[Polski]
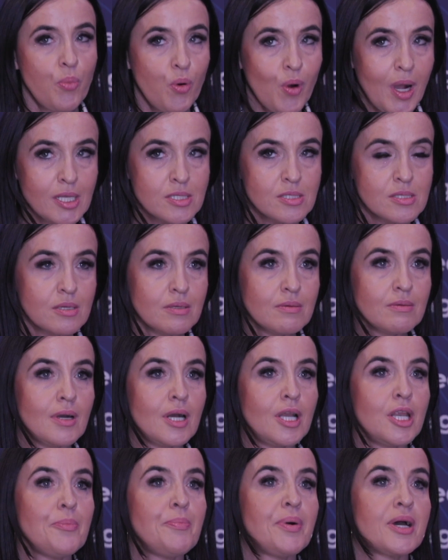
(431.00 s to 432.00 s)
płacą,
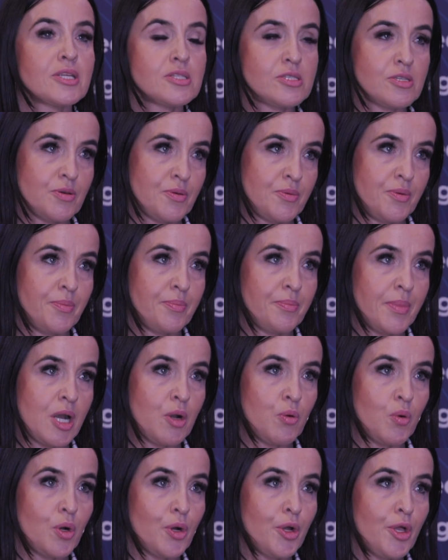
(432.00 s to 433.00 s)
ale bardzo
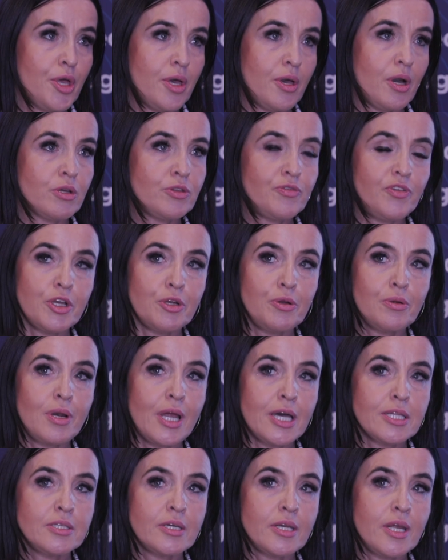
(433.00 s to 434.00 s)
mało. Od wielu
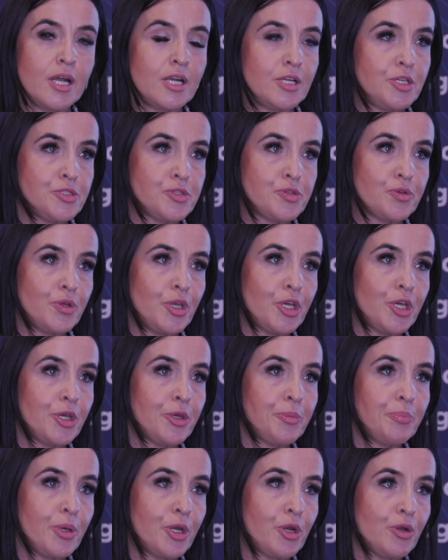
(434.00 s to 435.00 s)
lat
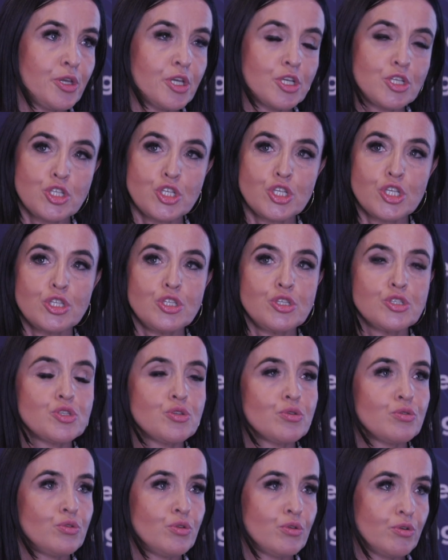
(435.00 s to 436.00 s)
realizuję projekt trzy dni
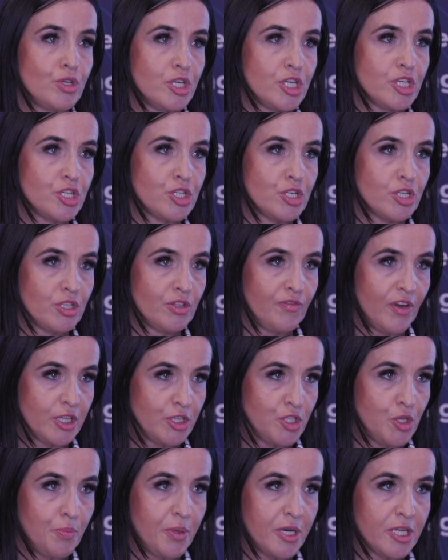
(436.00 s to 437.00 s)
studiujesz, dwa
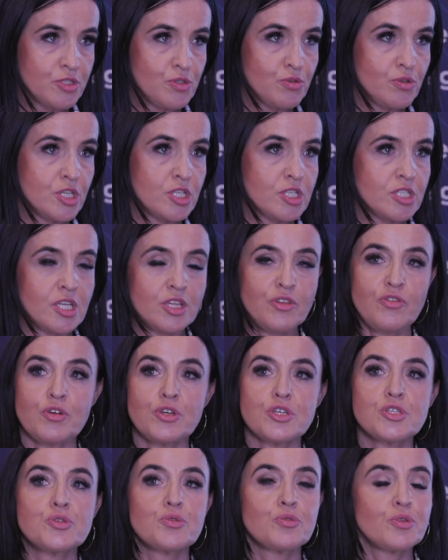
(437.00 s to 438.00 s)
dni pracujesz, za
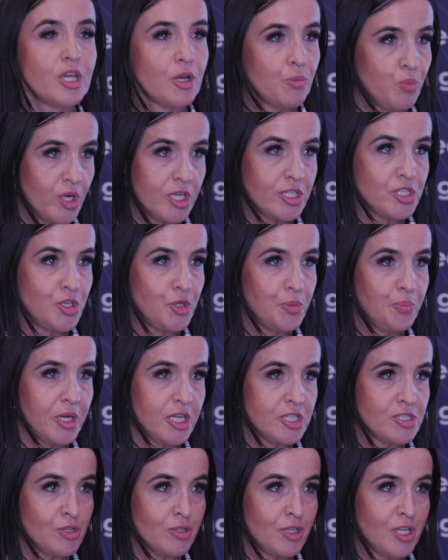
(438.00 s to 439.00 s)
Twoje studia płaci
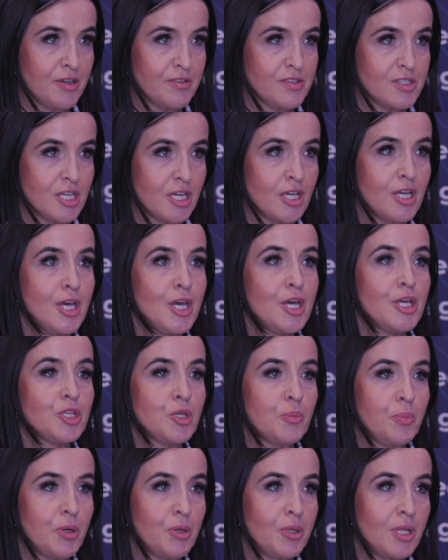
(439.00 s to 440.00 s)
pracodawca.
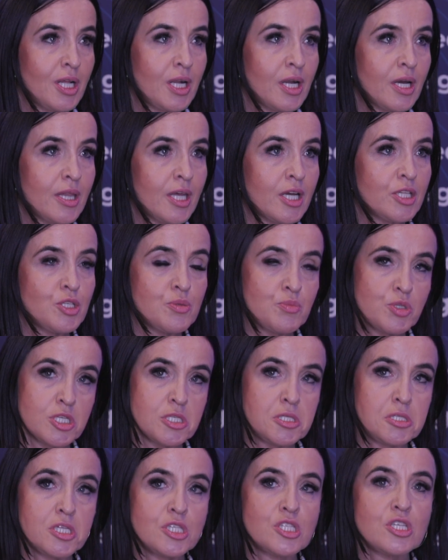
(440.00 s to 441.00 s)
To polega na tym,
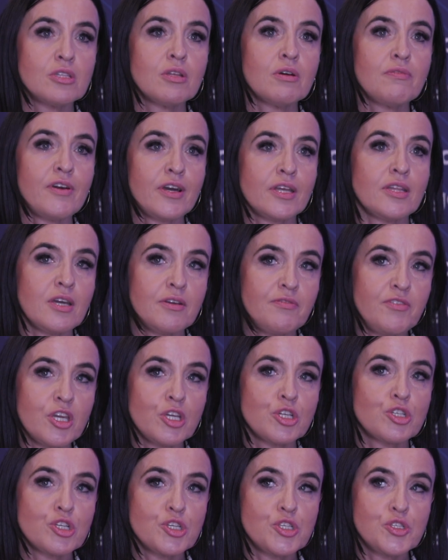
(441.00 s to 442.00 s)
że zdecydowana
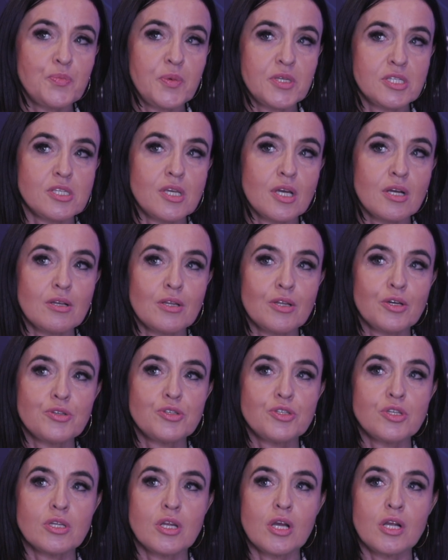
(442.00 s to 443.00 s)
większość
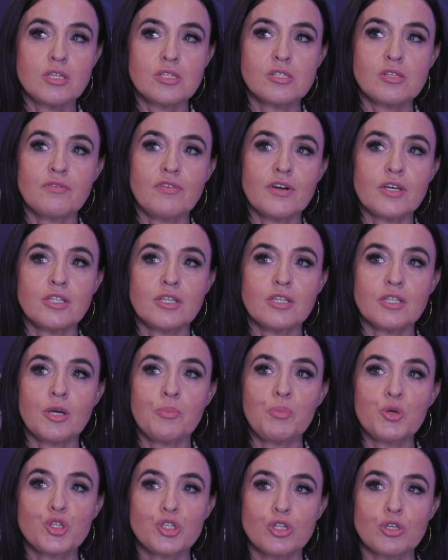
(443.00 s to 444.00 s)
specjalności realizowanych
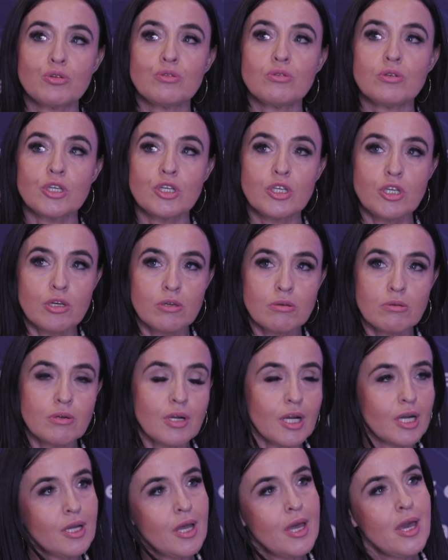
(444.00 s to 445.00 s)
na poszczególnych
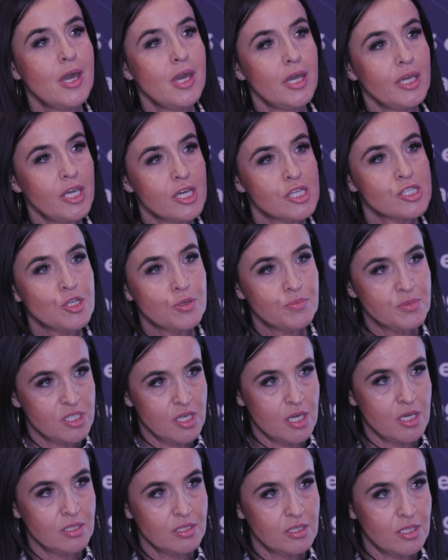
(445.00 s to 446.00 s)
kierunkach jest
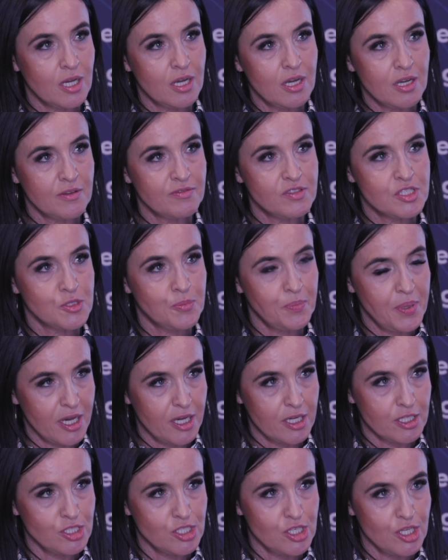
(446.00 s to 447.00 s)
objęta
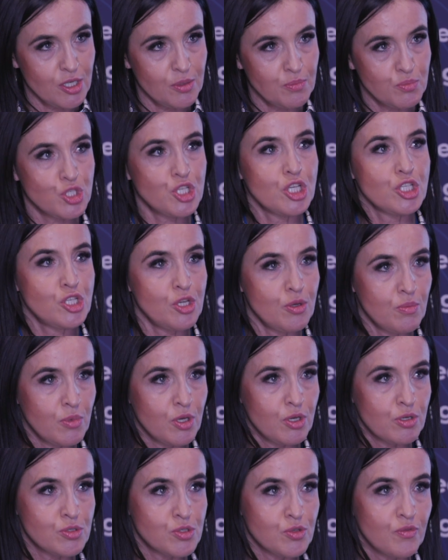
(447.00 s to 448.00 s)
wsparciem
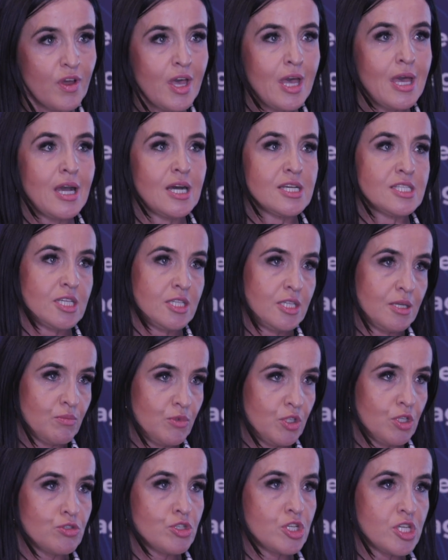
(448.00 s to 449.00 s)
przedsiębiorców, a
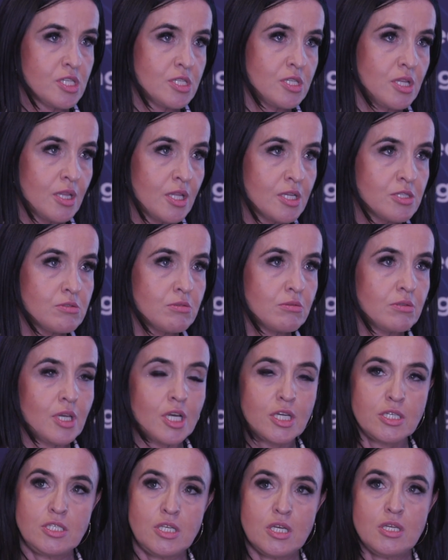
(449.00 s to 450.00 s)
zatem to czesne na
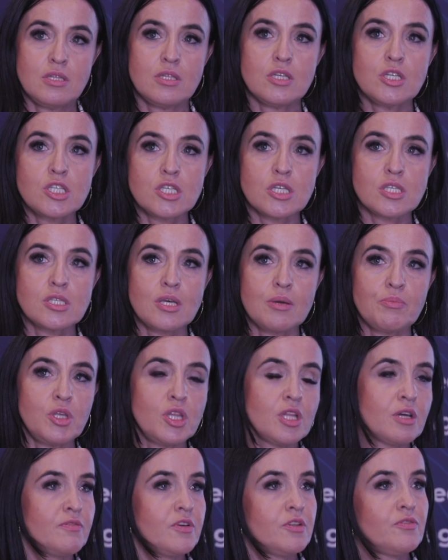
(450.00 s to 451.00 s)
studiach dziennych
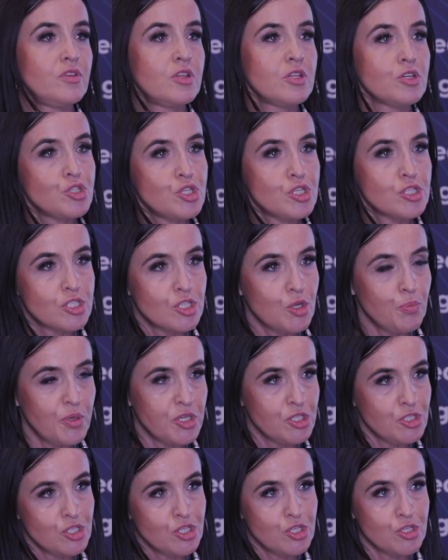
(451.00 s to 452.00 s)
czasami nawet wynosi
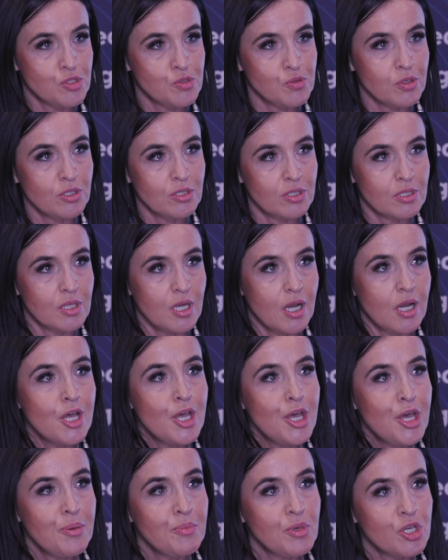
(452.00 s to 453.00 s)
150 zł na
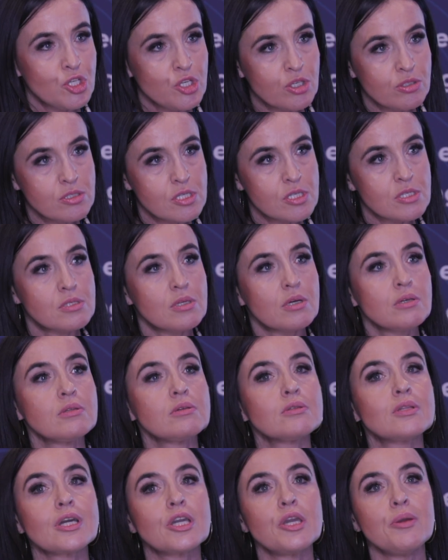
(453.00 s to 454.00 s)
miesiąc. Jest
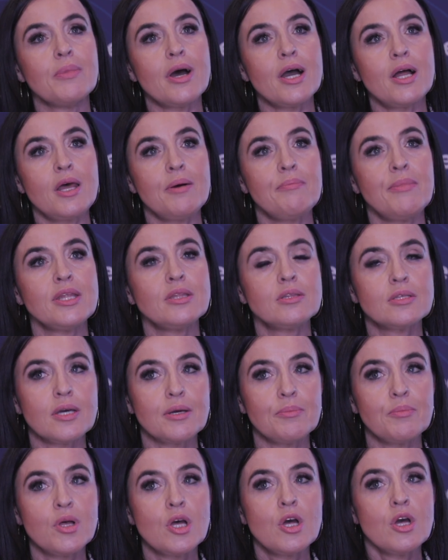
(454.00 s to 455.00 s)
ono takim
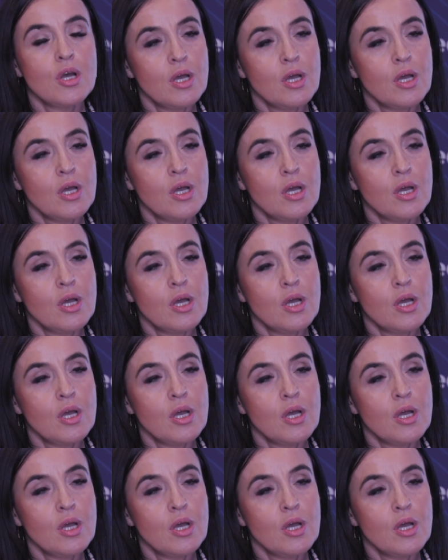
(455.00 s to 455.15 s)
elementem